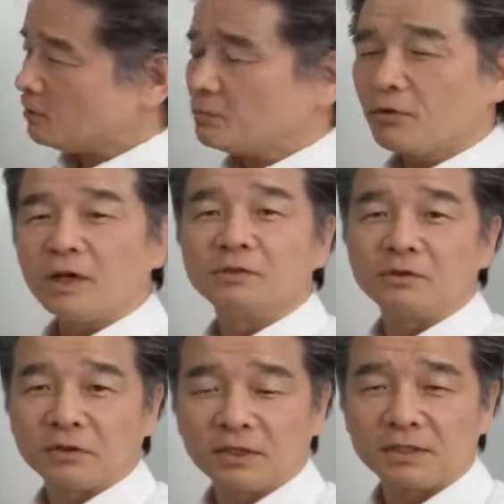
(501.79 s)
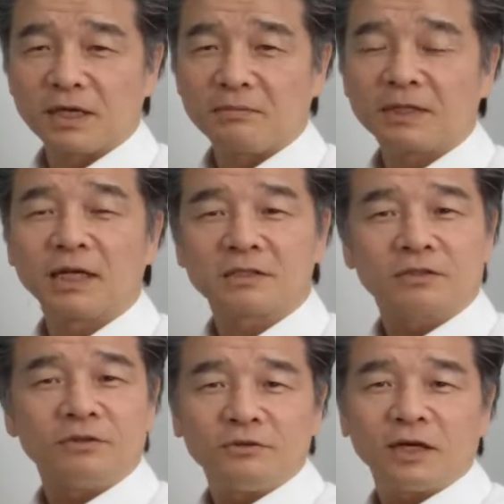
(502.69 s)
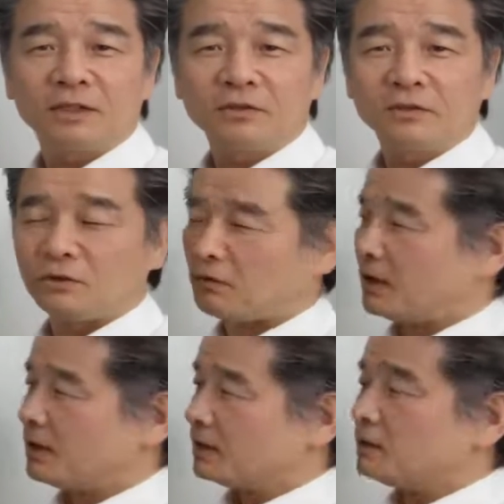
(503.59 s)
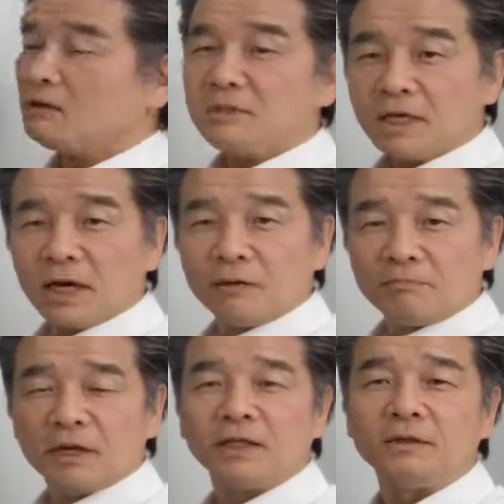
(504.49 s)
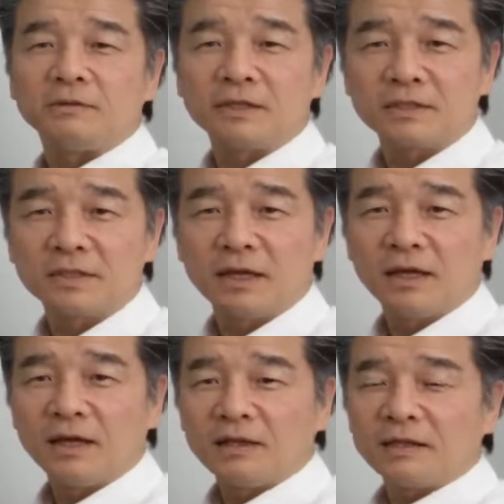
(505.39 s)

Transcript: このポーランドのですね、まあ、夏の夕方というのは出店がいっぱい出るんですね。